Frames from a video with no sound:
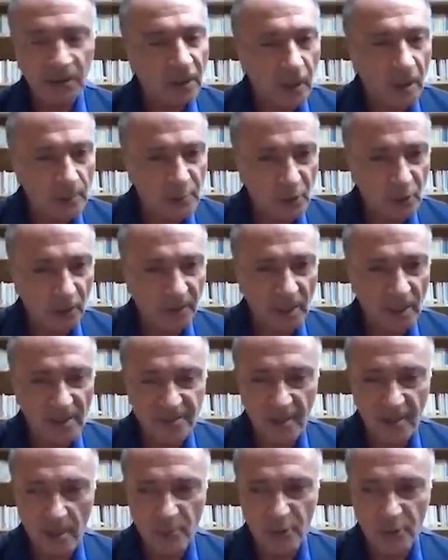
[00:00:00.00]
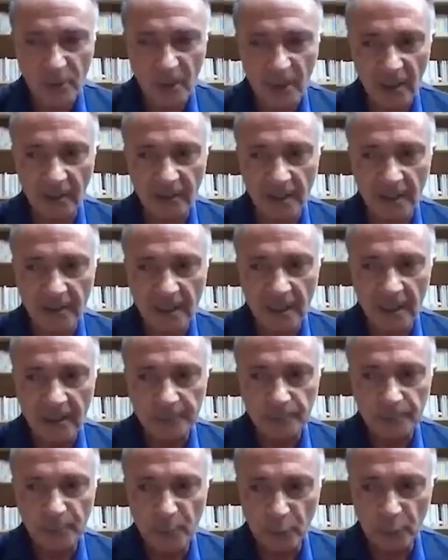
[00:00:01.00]
Trabzon'dan Samsun'a kadar
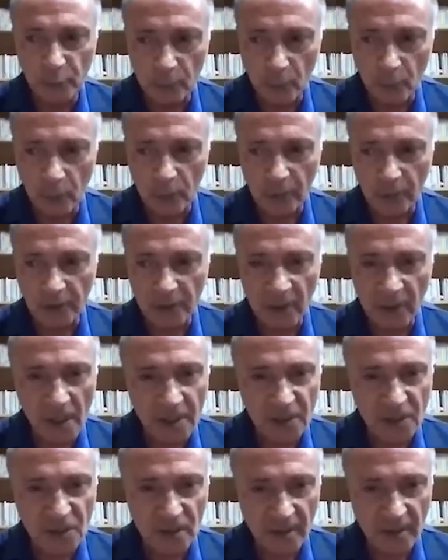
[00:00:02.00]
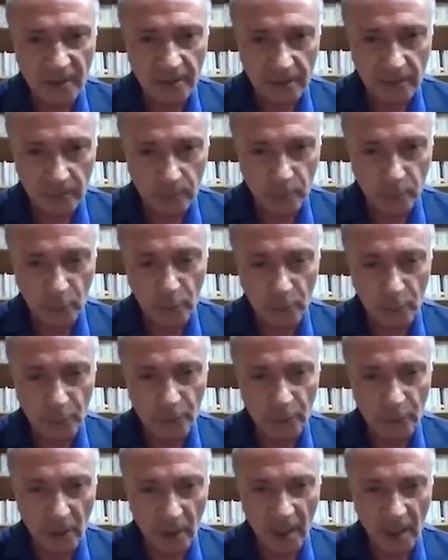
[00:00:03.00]
bütün o e, kayıkçıların
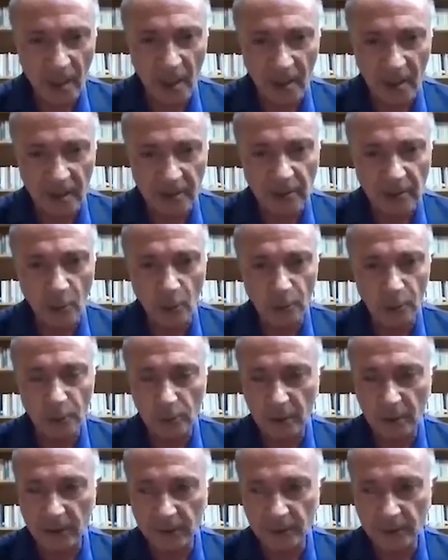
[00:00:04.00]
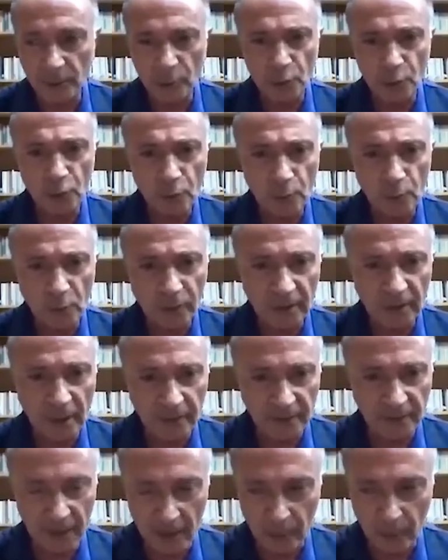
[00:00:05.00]
bulunduğu alanı kontrol ediyor.
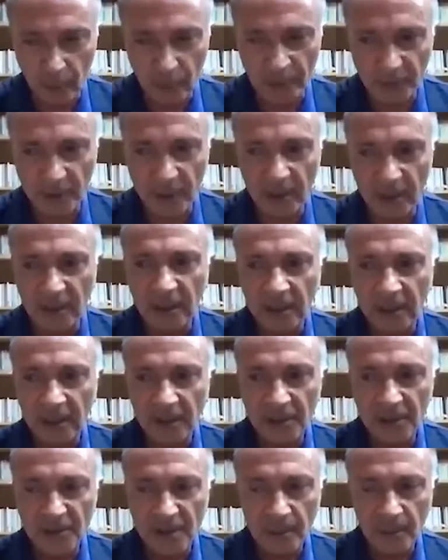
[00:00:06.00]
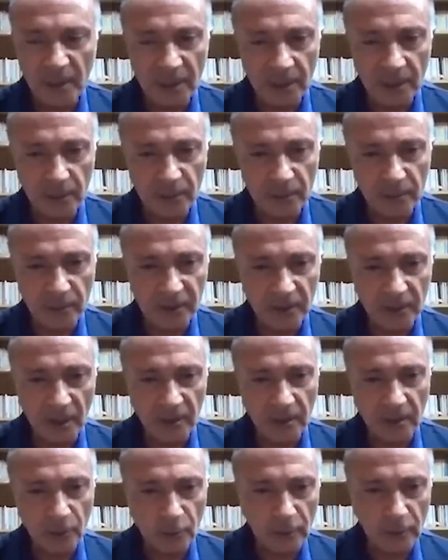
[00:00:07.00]
Gümrükler filan. da e, işte belli bir
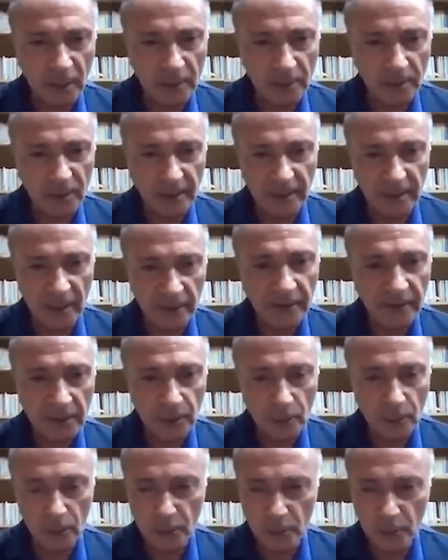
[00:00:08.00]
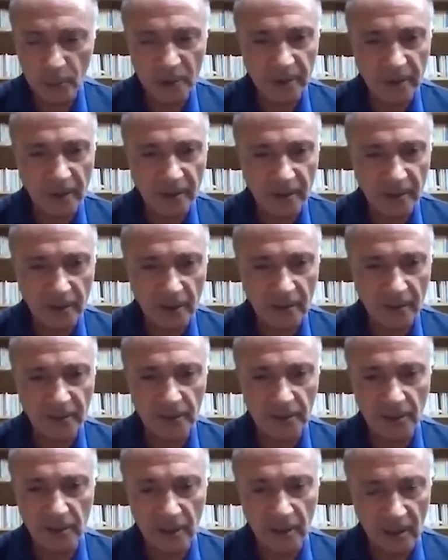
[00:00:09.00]
miktarda Kuvayi Milliye'ye veriyor o gümrüklerden
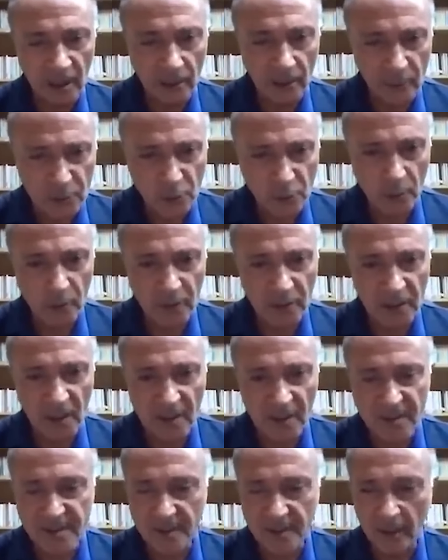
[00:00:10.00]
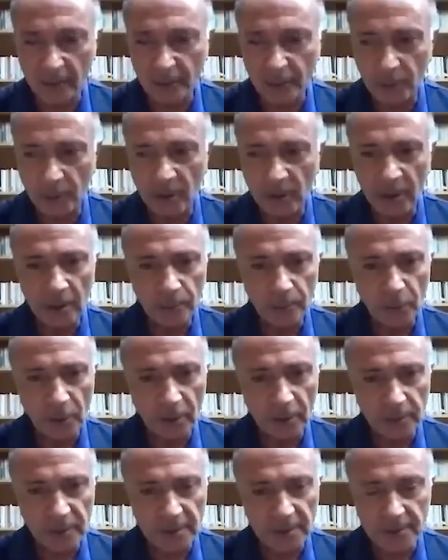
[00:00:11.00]
aldığını ama çoğunu kendisi alıyor.
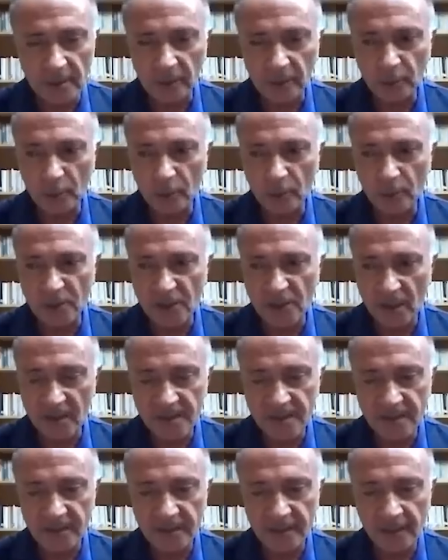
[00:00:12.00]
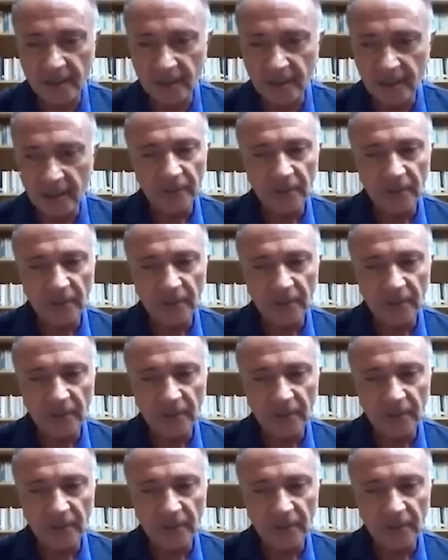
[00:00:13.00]
Böyle bir durum içerisinde